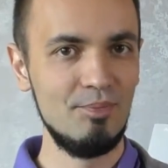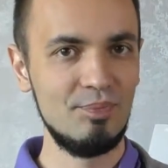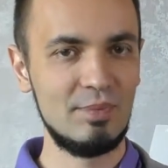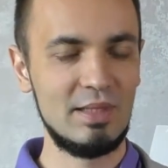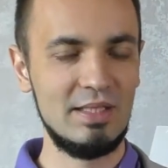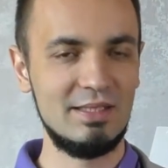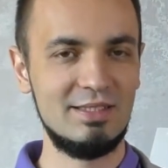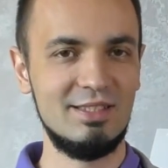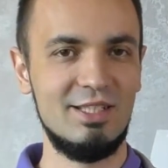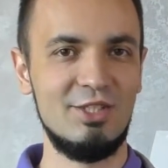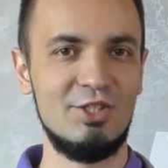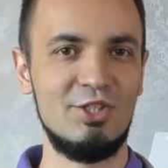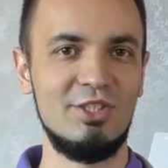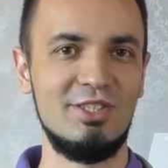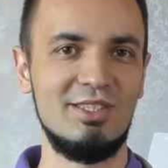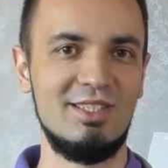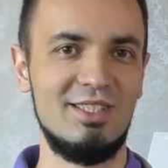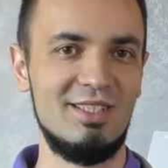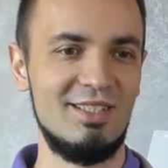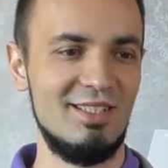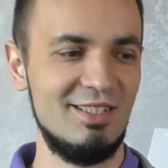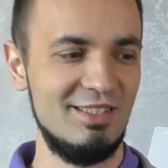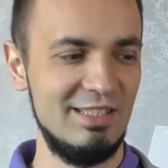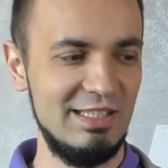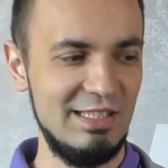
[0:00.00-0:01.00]
И с нашей
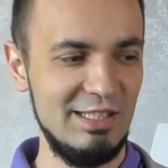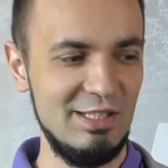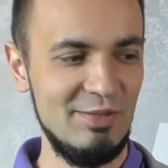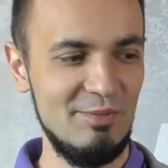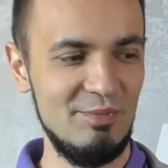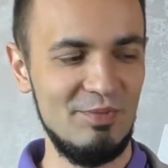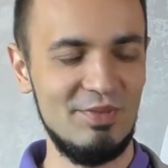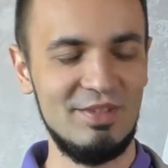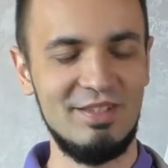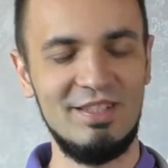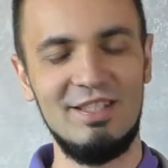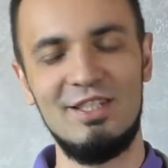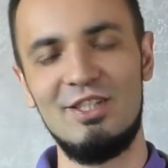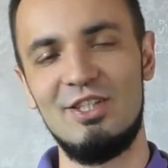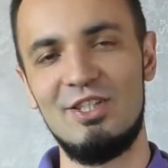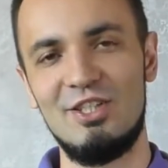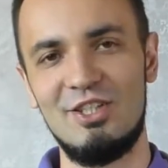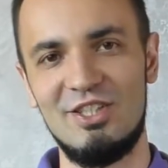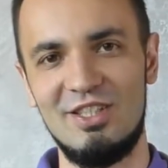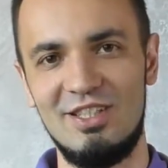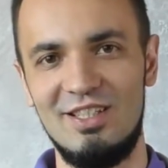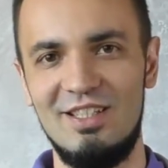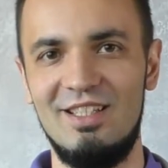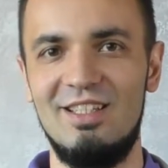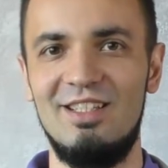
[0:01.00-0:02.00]
стороны наш
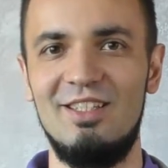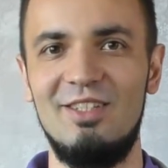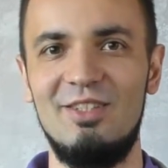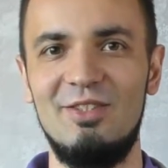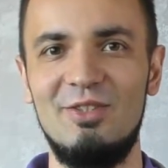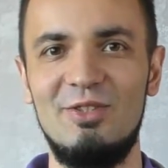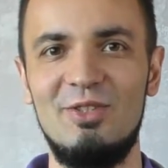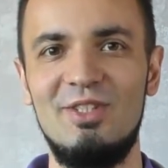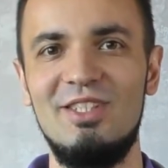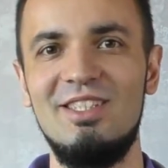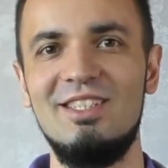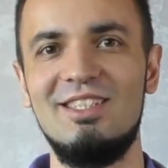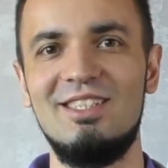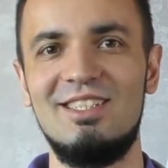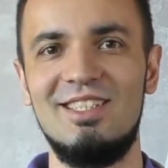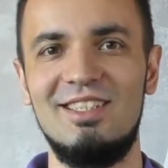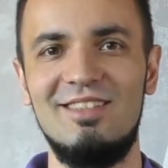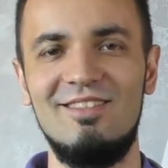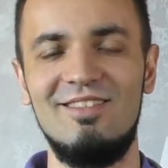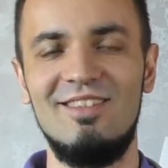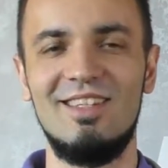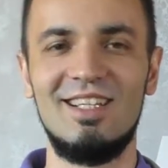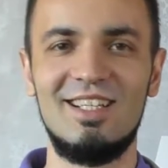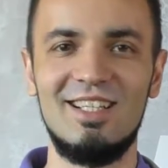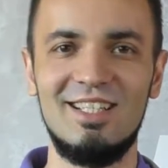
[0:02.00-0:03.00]
э, юрист,
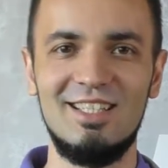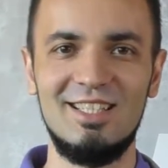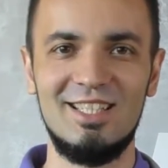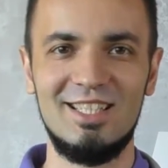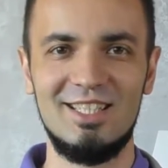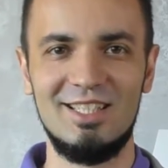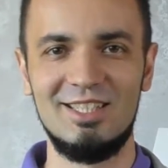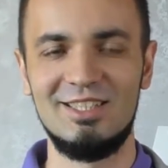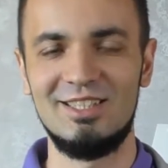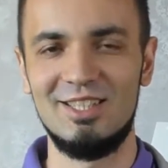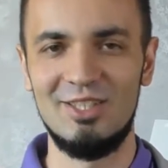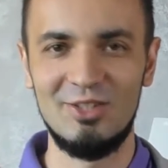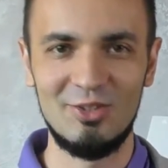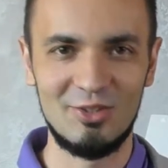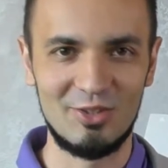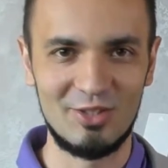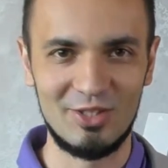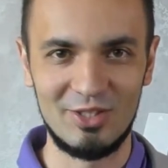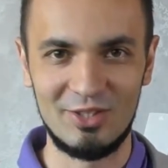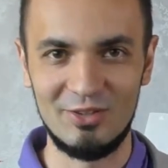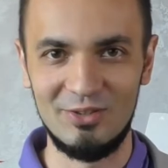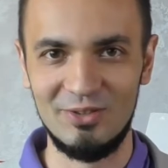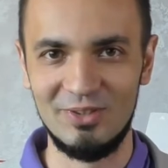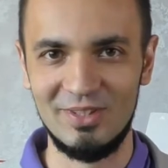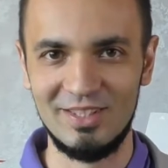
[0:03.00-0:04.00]
адвокат, не знаю,
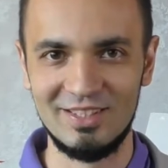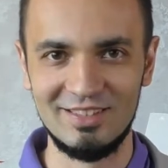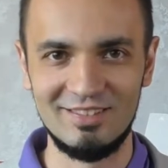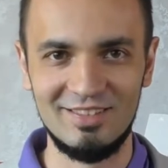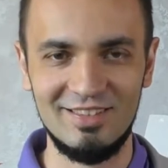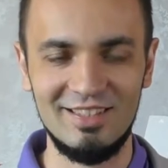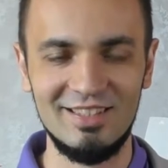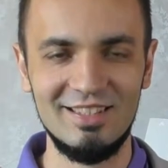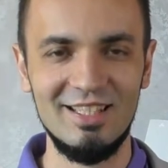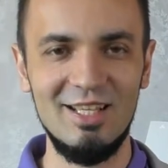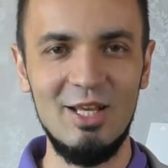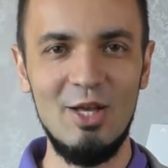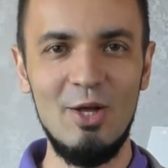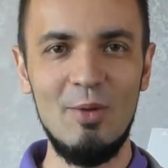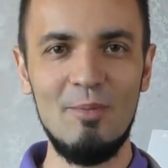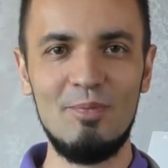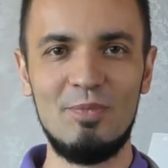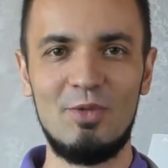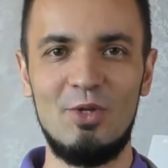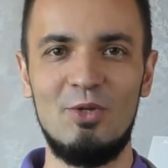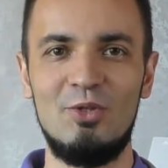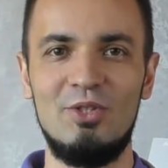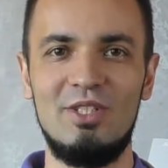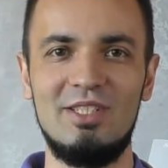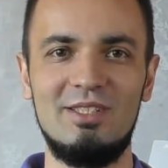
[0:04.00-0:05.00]
как его назвать,
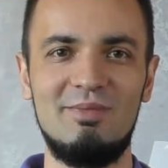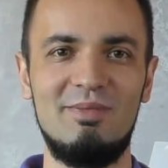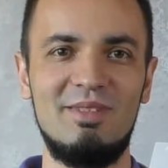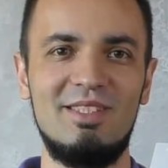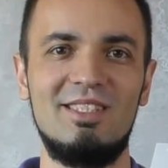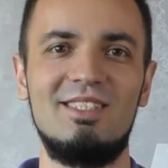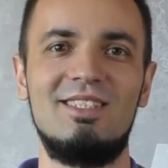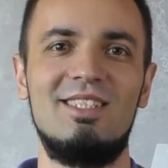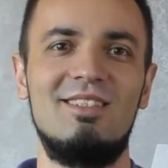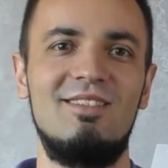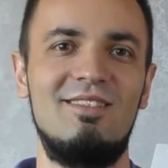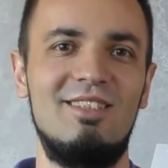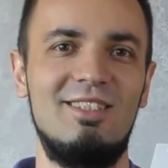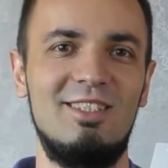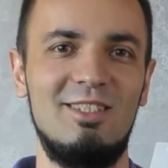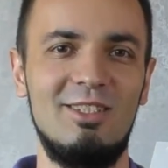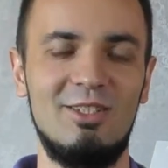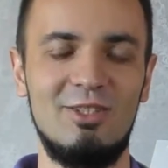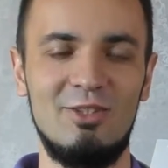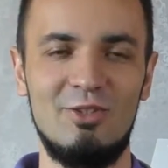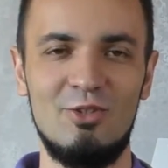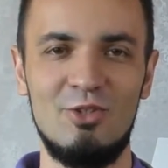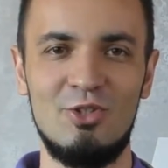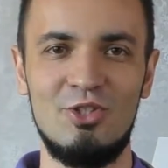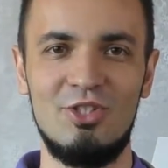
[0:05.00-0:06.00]
он нас представлял
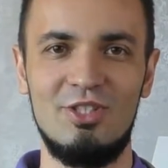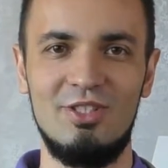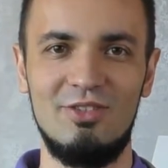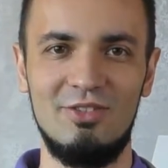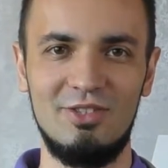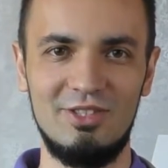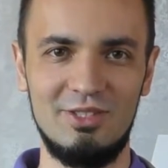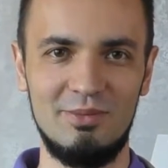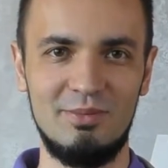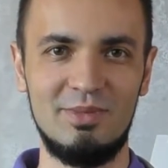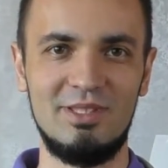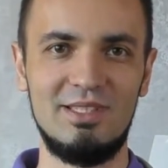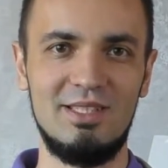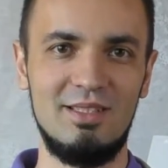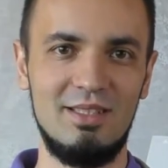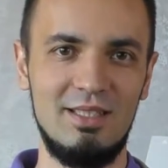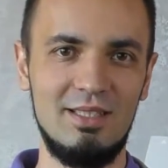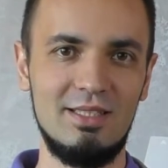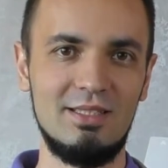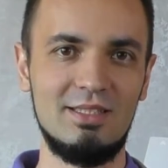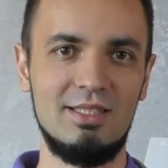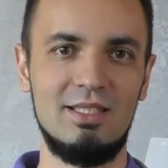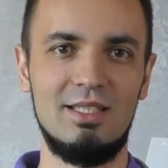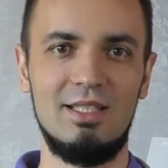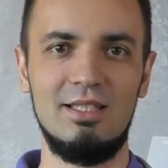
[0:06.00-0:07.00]
тоже вот с
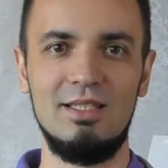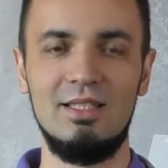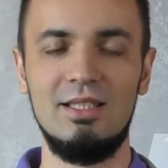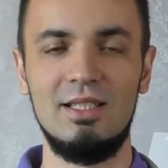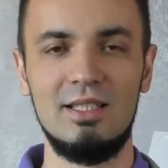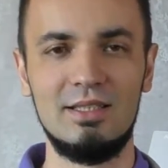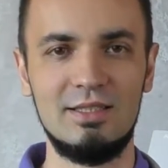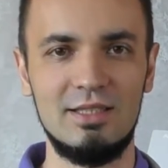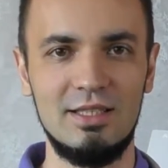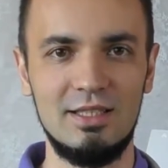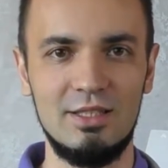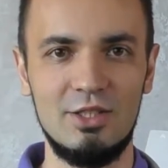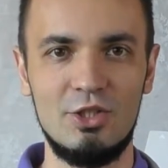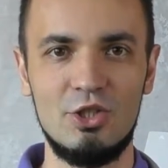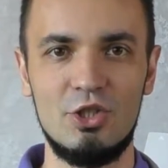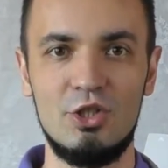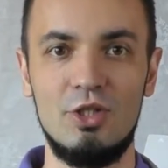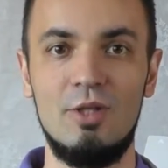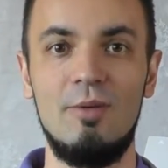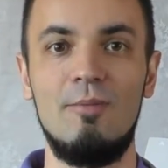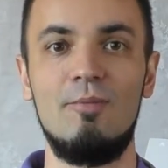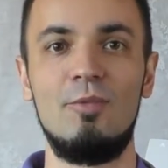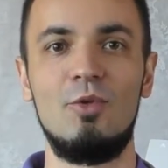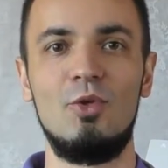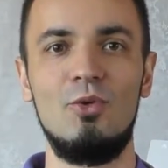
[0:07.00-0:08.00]
эмоциональной стороны
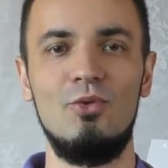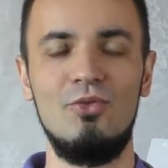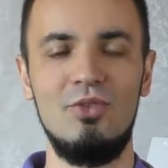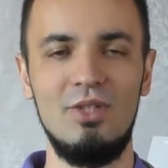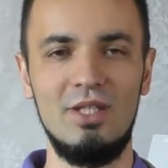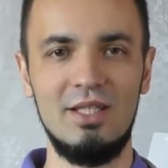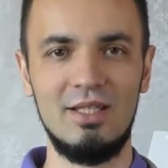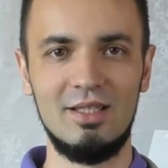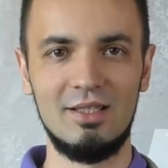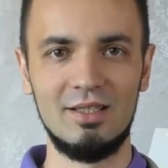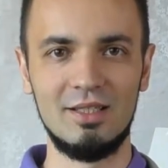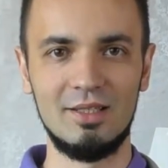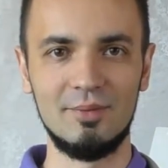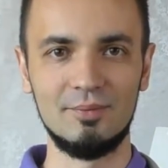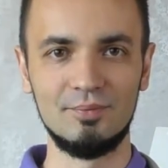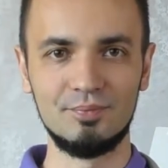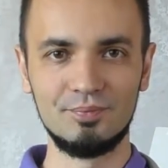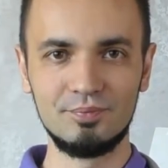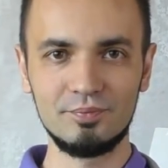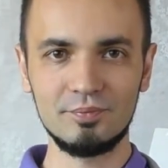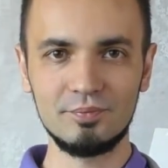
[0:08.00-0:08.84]
достаточно уверенно.